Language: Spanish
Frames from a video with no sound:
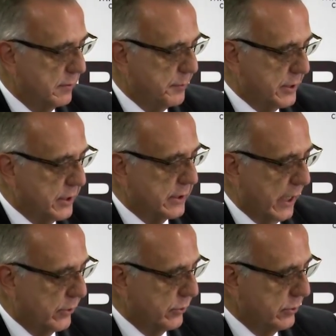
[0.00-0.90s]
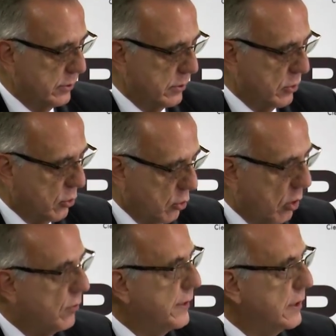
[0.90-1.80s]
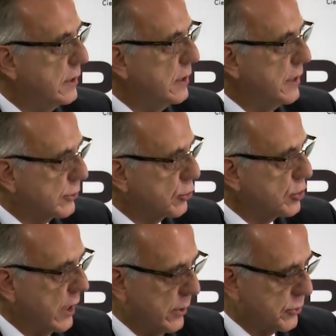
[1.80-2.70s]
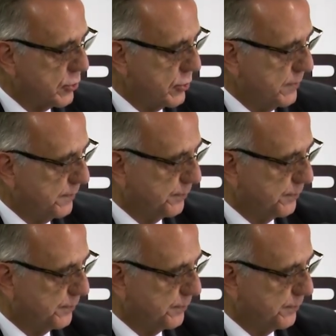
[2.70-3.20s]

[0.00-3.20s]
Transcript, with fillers: visitaron lobby y asociados